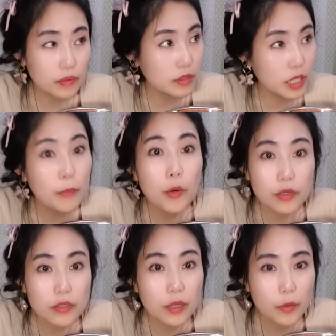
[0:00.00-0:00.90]
제목
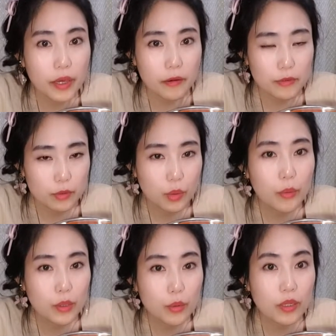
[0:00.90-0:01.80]
그대로예요.
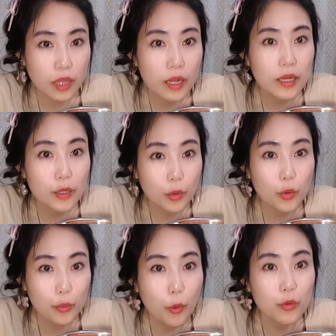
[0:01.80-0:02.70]
토마토랑 달걀 넣고
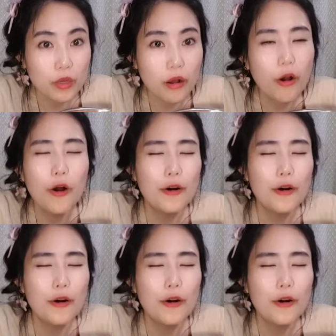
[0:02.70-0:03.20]
볶는 거.